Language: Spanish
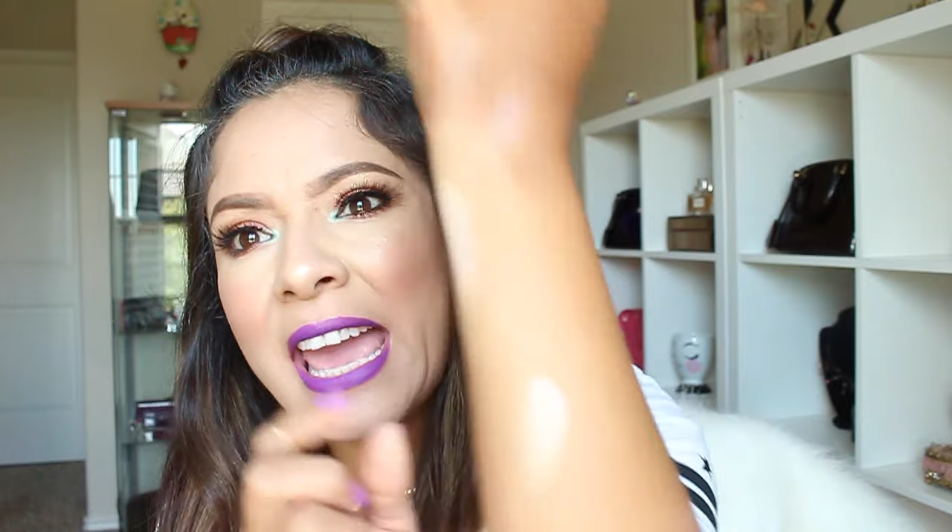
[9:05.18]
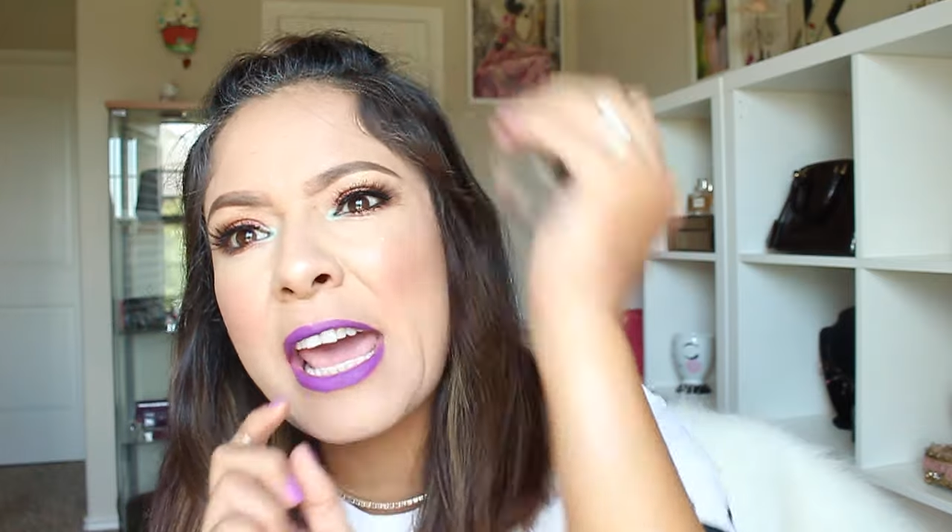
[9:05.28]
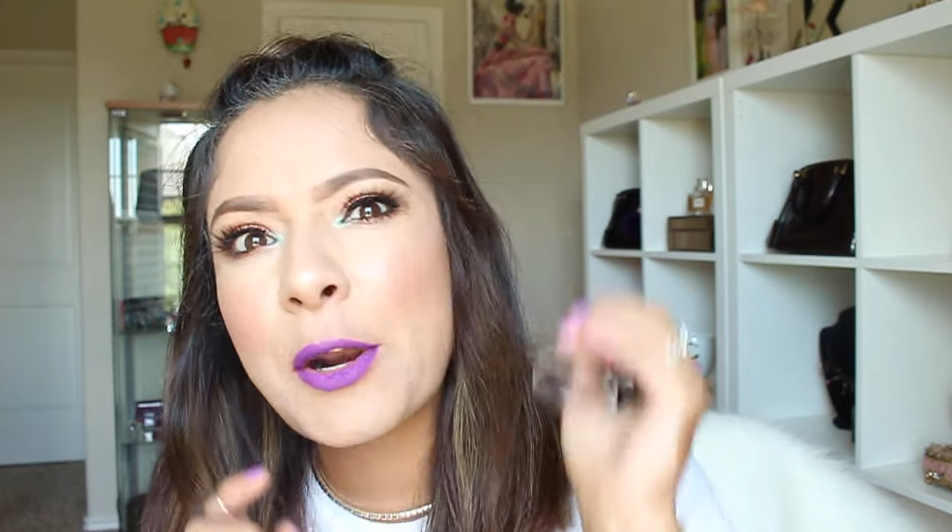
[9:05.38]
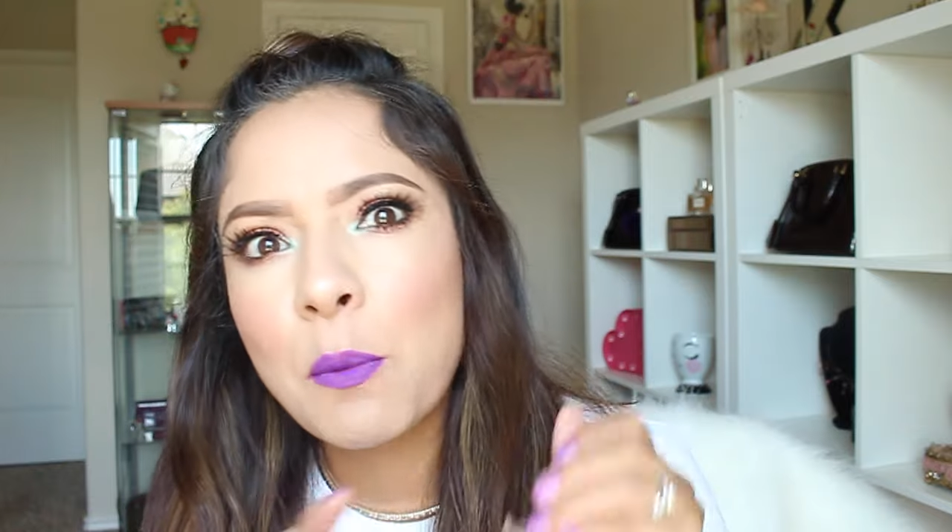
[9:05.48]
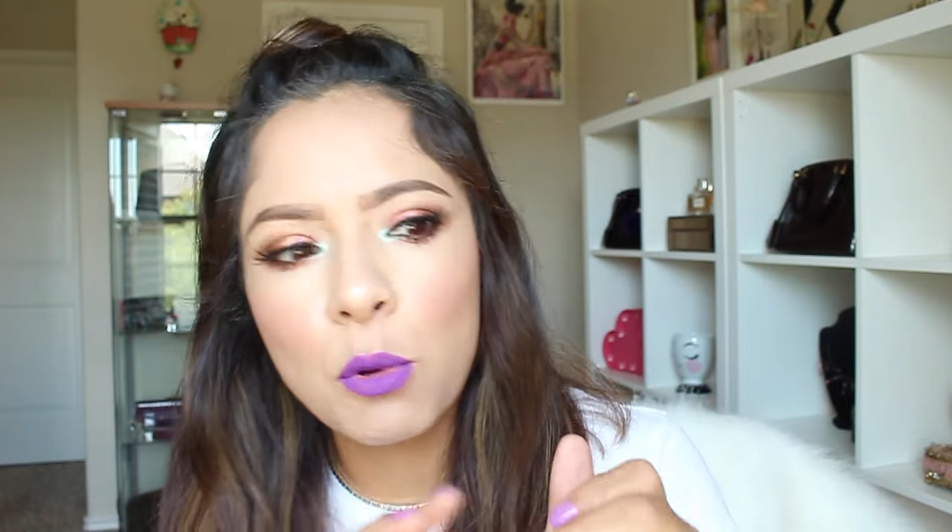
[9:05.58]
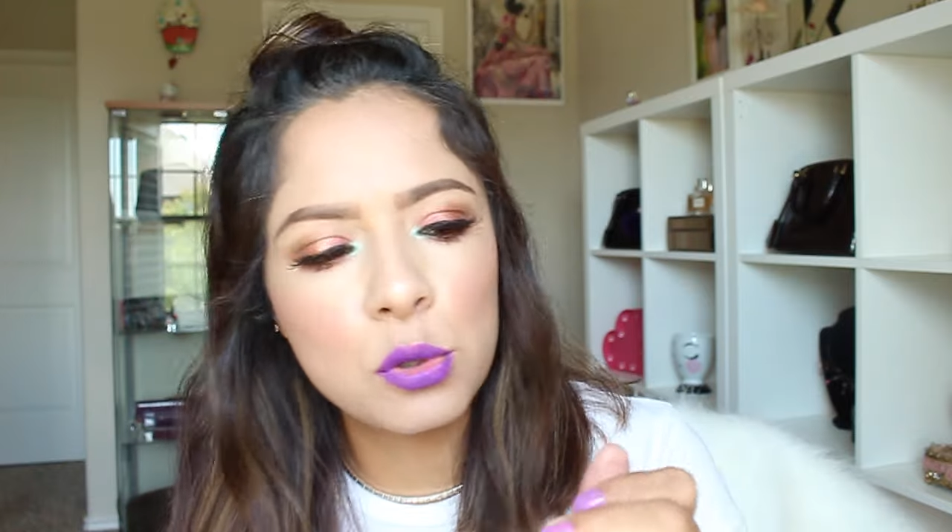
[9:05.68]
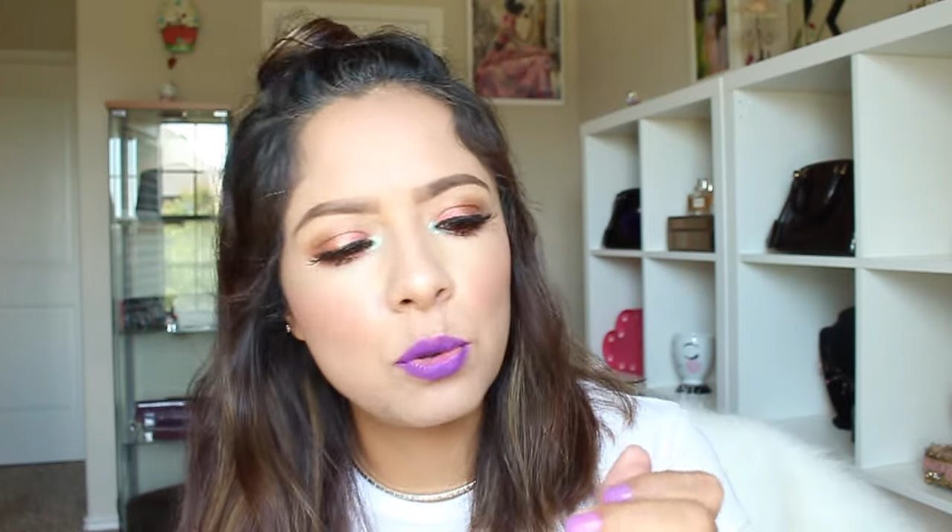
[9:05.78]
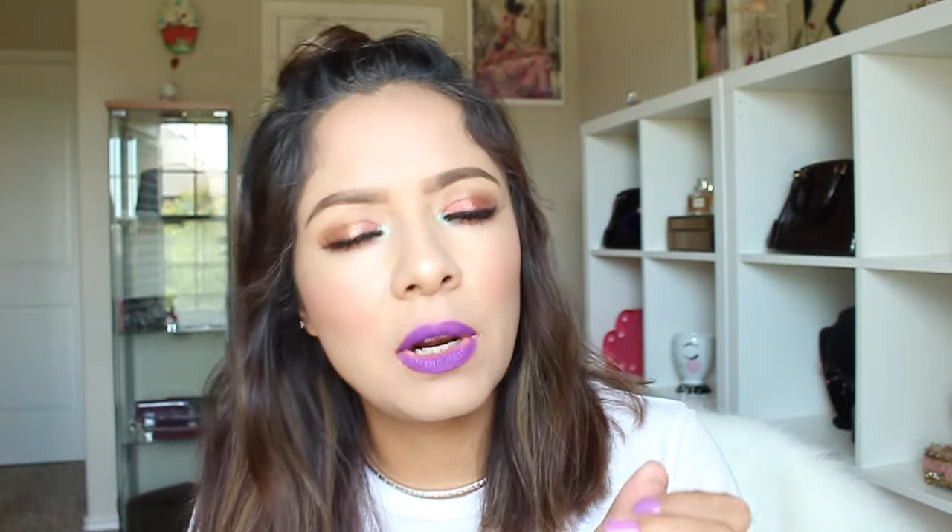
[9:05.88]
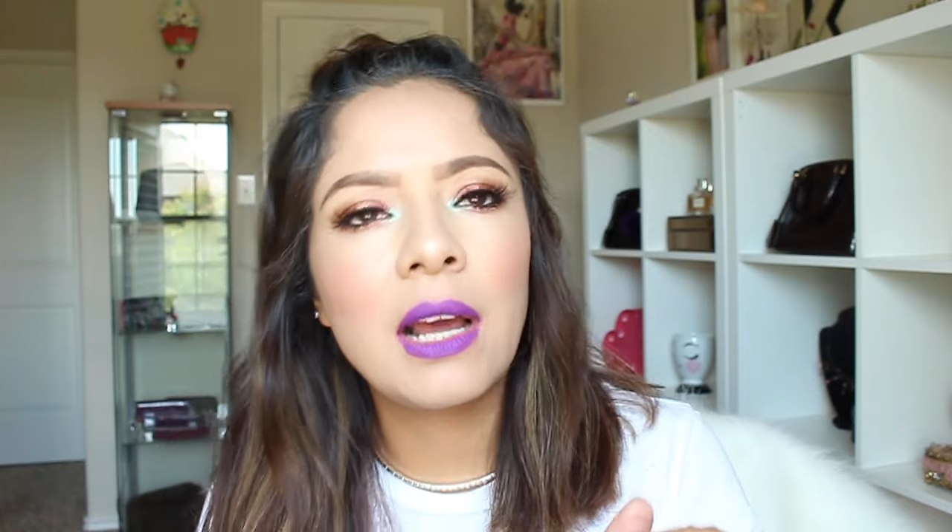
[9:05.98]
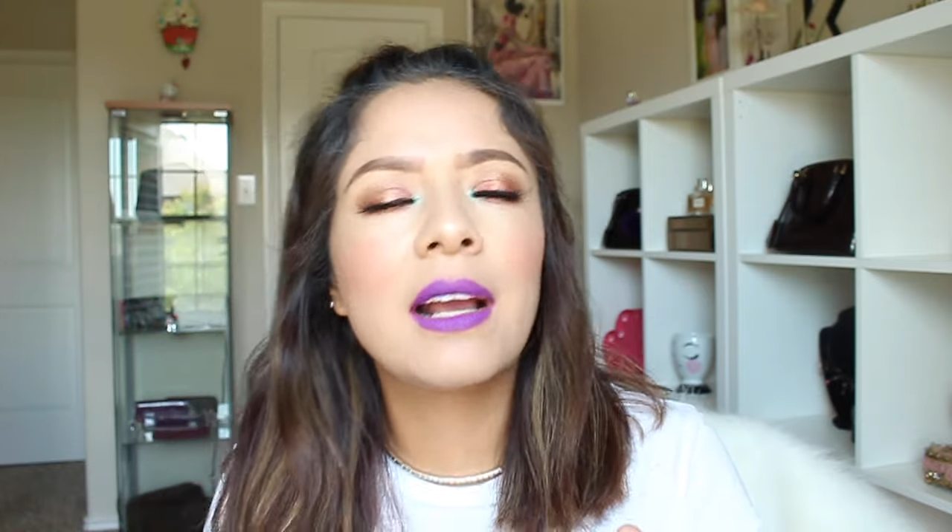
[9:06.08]

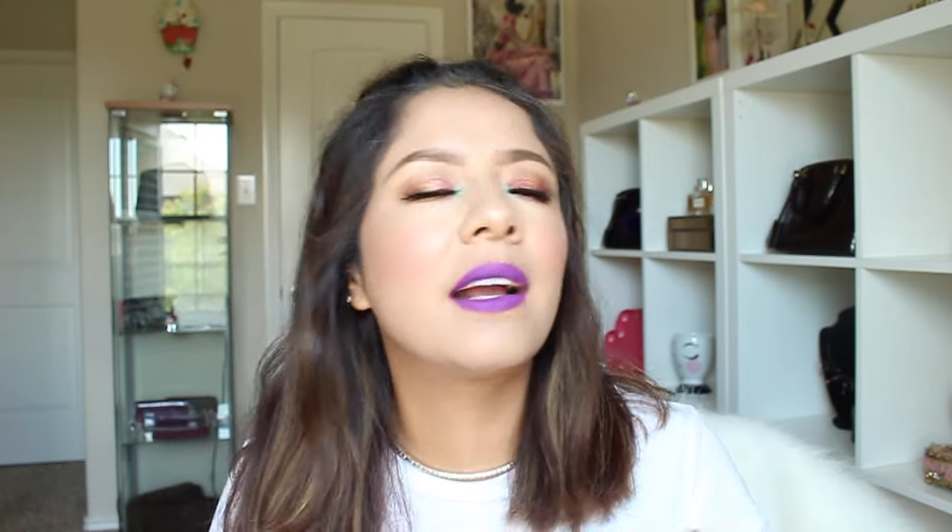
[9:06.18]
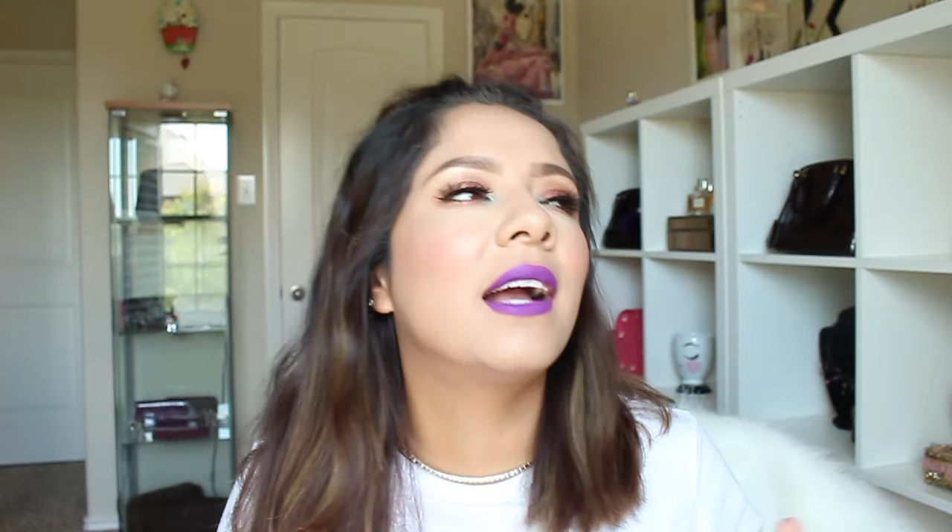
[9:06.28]
hermosura,